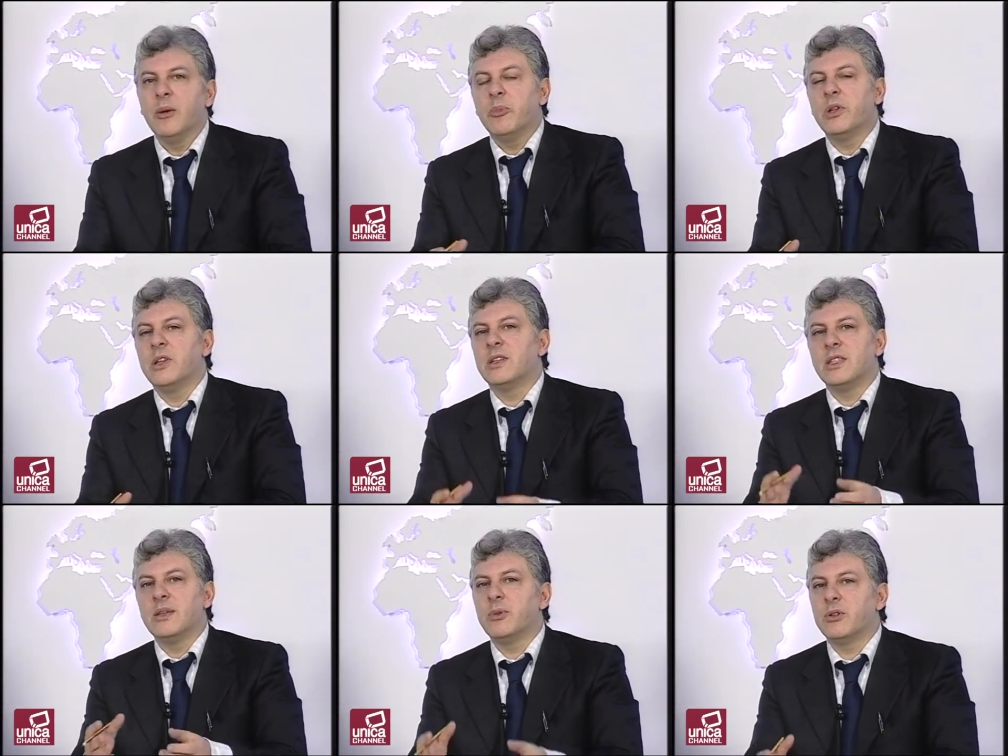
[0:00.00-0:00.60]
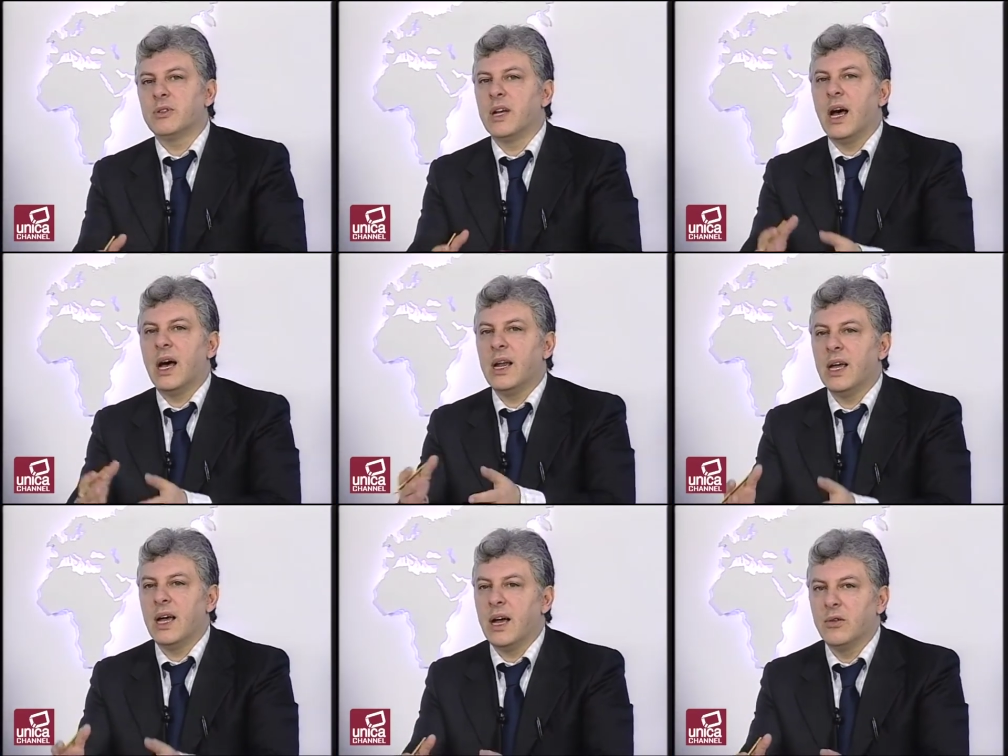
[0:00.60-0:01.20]
potesse
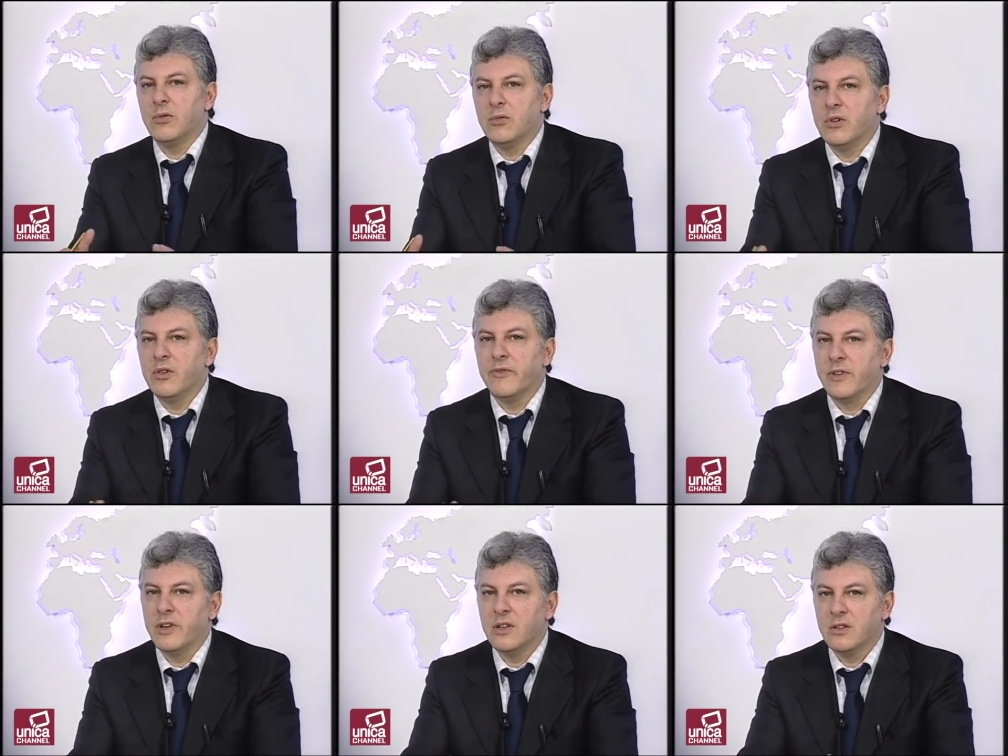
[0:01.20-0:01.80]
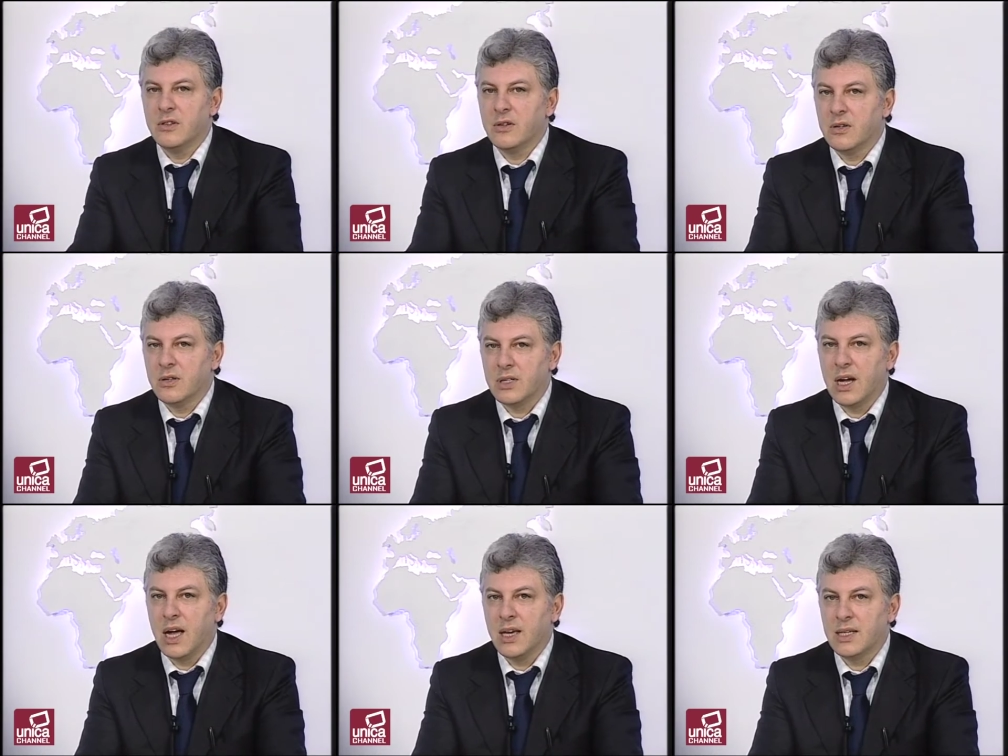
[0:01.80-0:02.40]
portare ad un conflitto
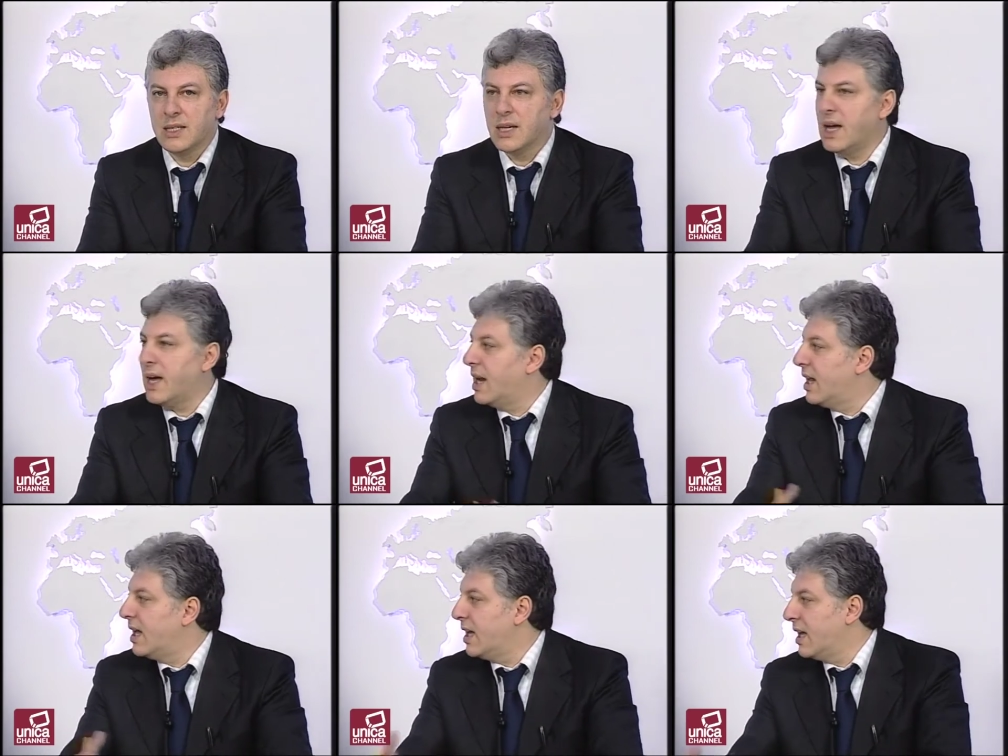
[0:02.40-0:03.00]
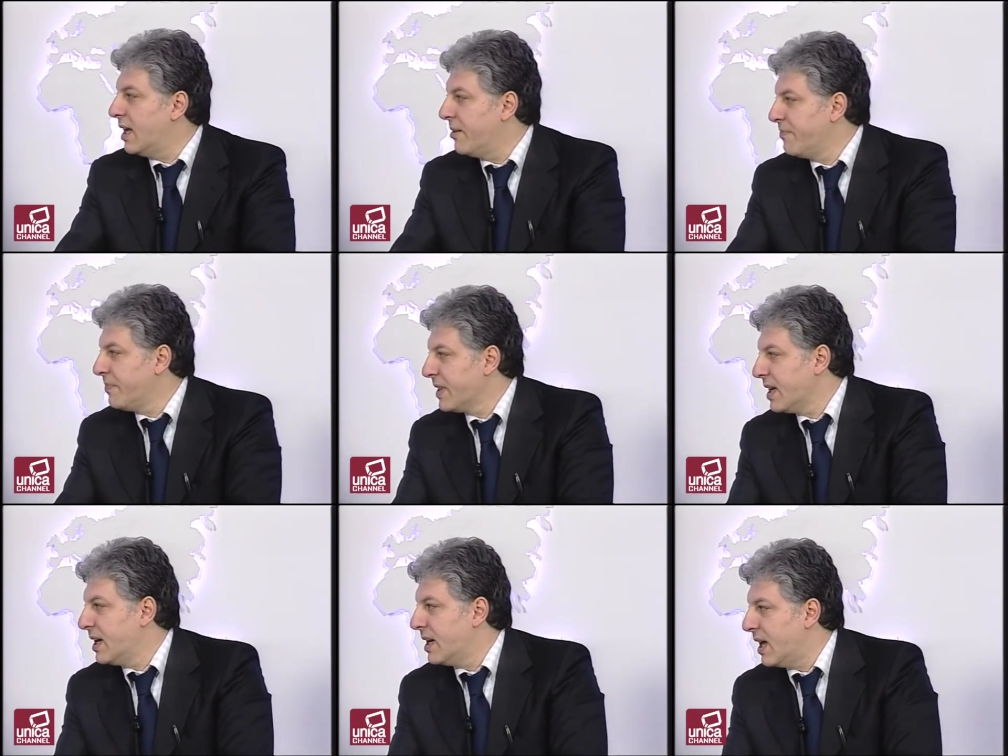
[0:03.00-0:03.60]
tra Israele e Israele